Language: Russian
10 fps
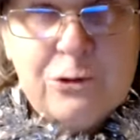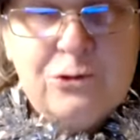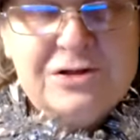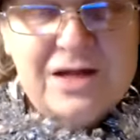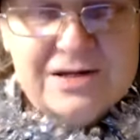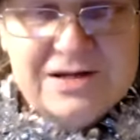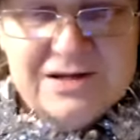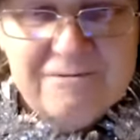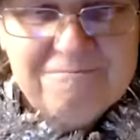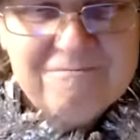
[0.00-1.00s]

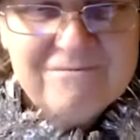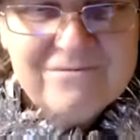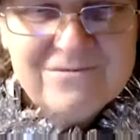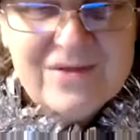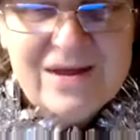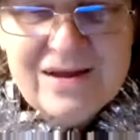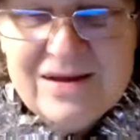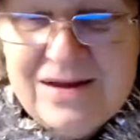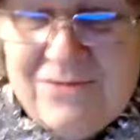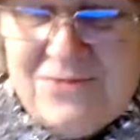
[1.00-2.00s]
кулинарией.
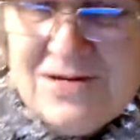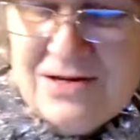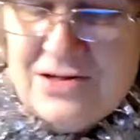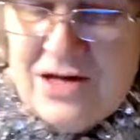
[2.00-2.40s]
И все